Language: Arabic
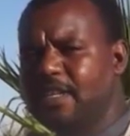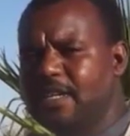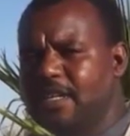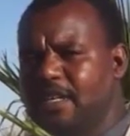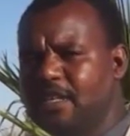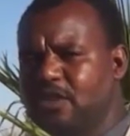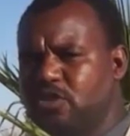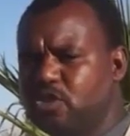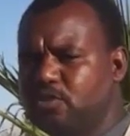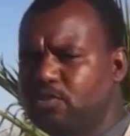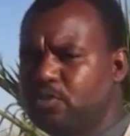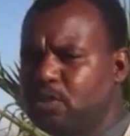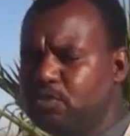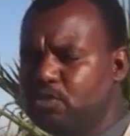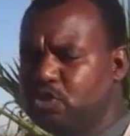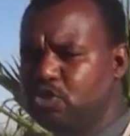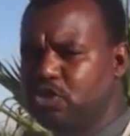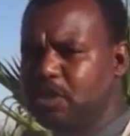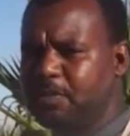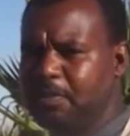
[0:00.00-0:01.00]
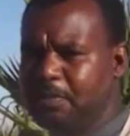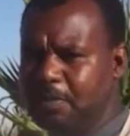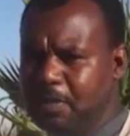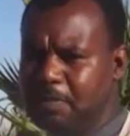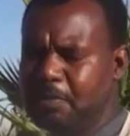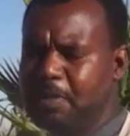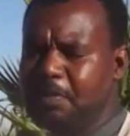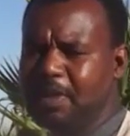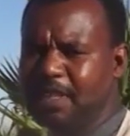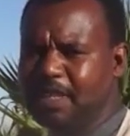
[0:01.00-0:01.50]
التمور الموجوده
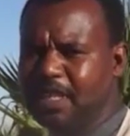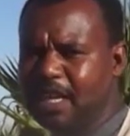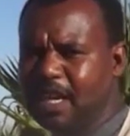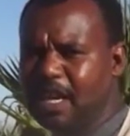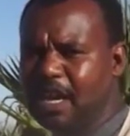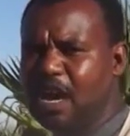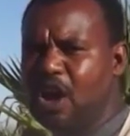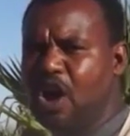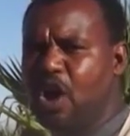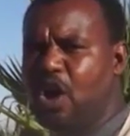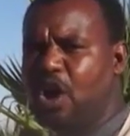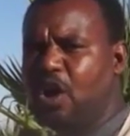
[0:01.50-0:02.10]
بالمنطقه